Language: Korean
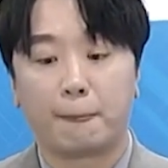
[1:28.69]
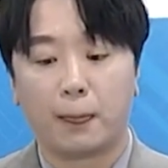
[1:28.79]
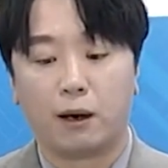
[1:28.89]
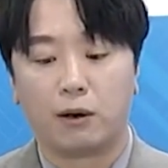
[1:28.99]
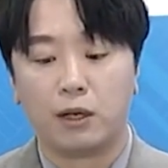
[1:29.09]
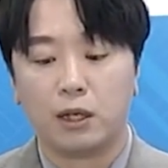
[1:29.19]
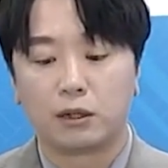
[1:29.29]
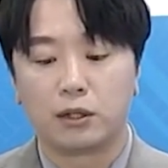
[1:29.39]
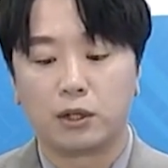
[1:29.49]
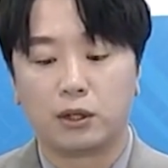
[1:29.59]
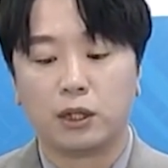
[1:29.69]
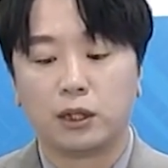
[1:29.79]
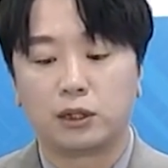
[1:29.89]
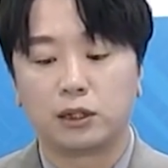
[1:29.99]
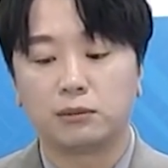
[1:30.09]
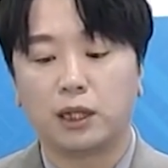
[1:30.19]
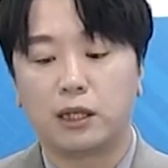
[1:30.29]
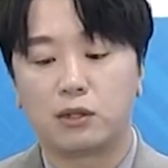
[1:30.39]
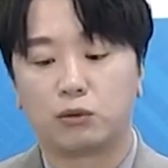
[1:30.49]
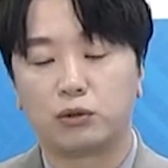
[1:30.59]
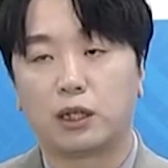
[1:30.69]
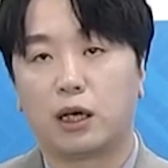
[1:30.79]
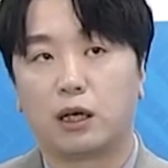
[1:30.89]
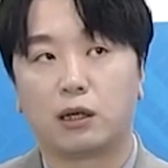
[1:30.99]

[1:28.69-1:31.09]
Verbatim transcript: 어, 그래서 지금 자리에서 우리가